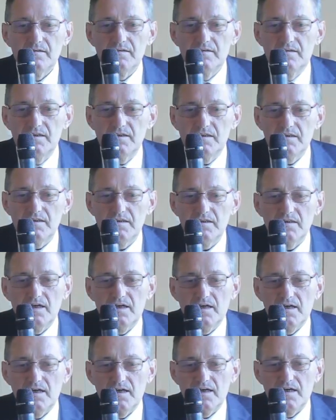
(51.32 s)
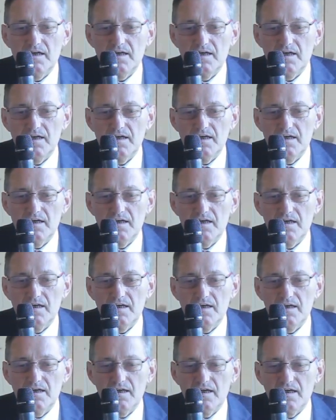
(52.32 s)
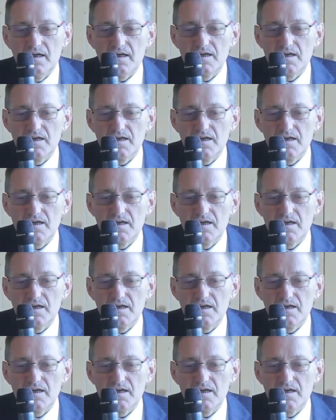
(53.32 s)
di eh,